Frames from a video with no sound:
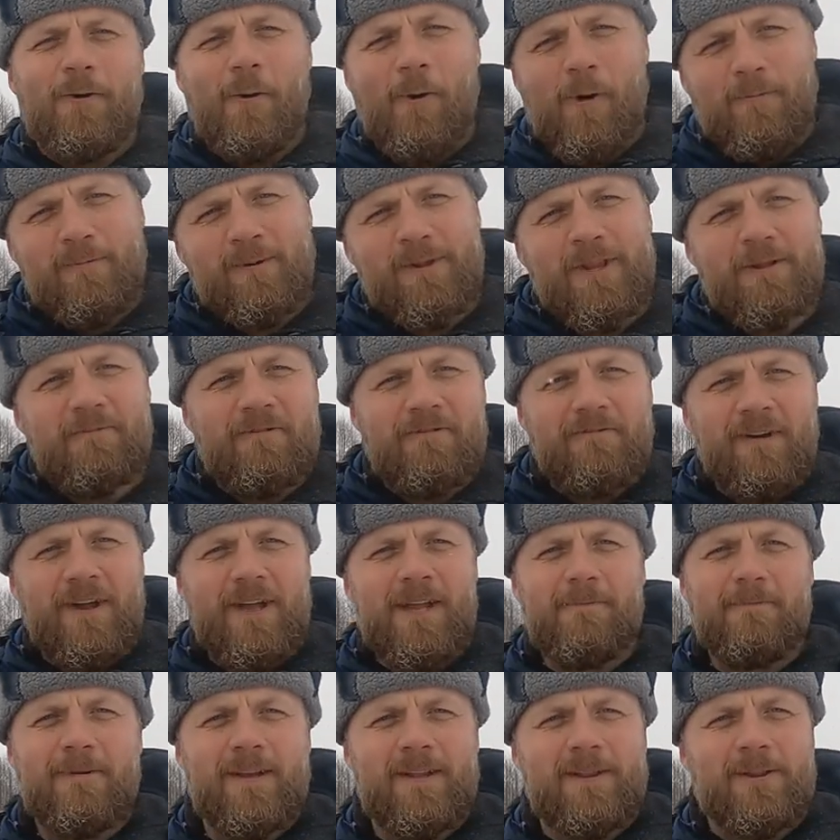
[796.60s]
опытом
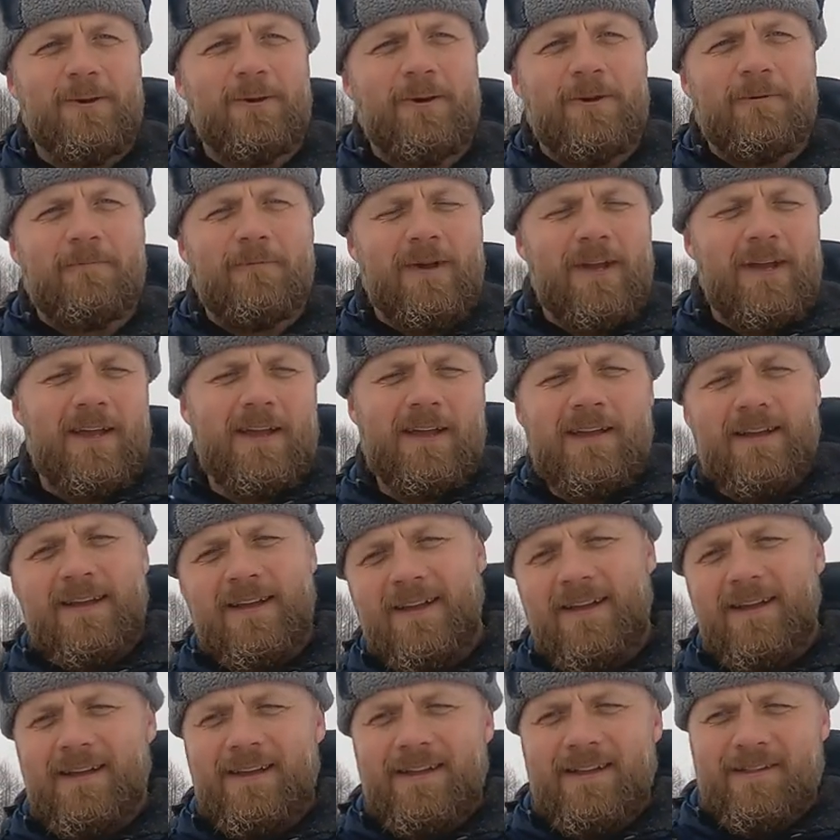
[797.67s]
своим, который мы
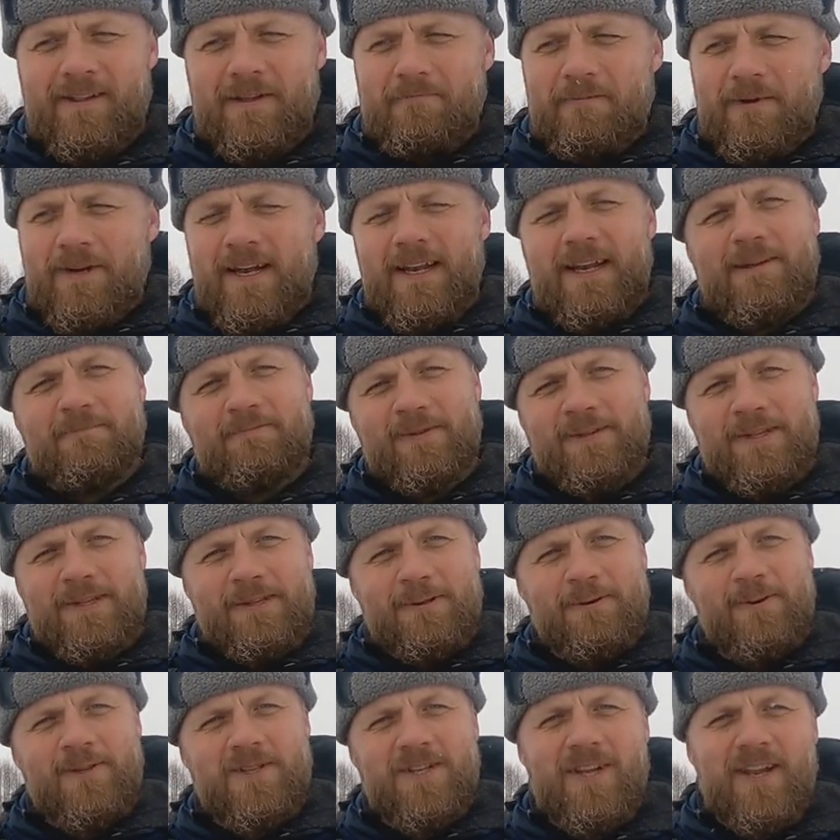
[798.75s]
собрали и
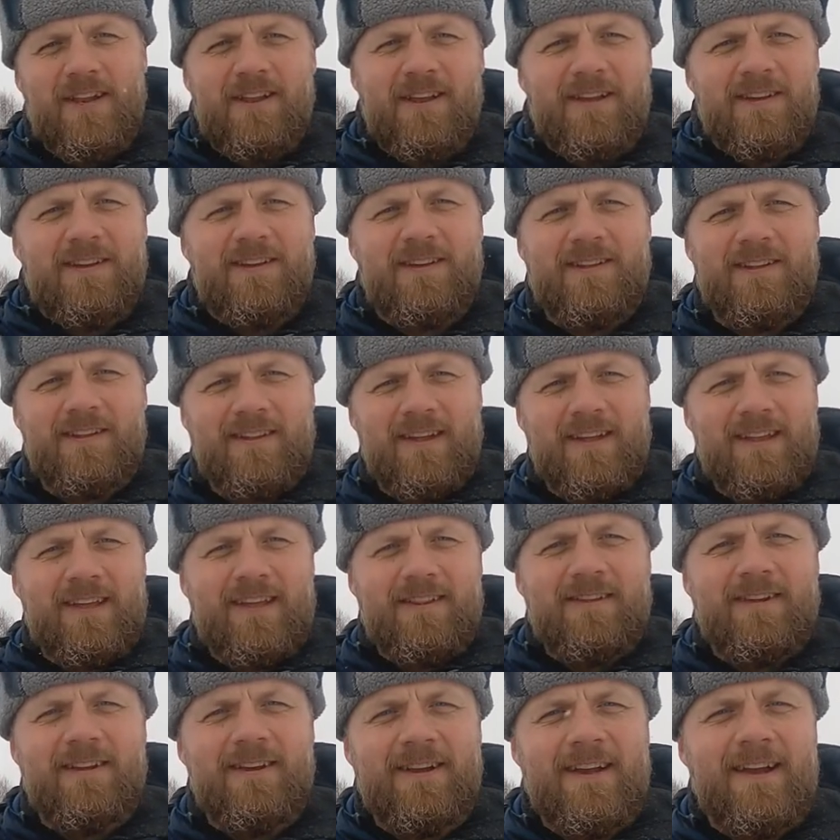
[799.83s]
подытожили за
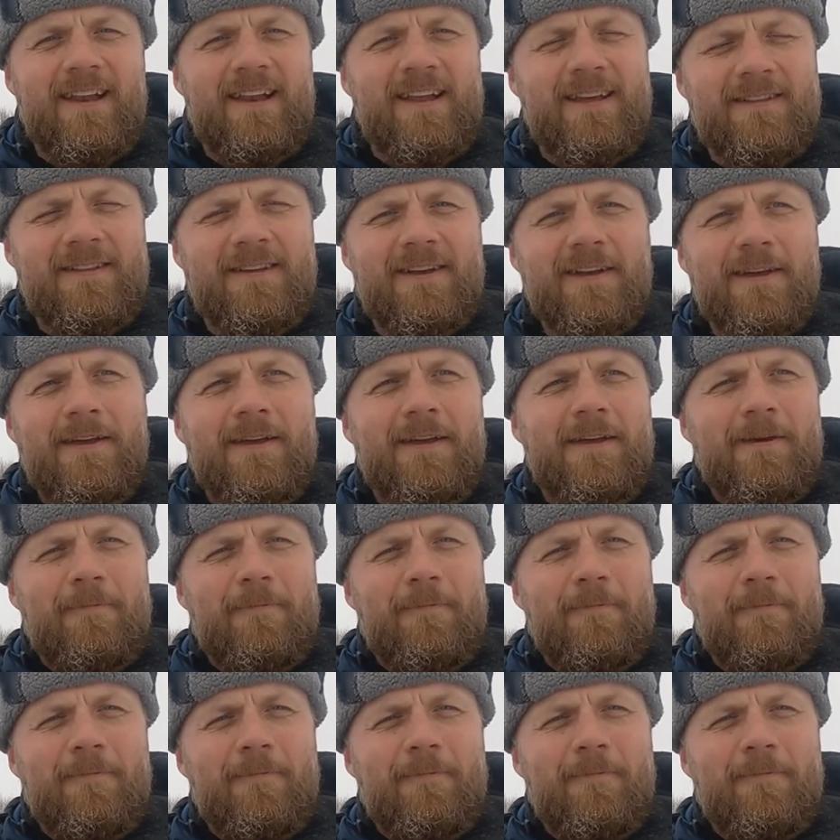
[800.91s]
несколько лет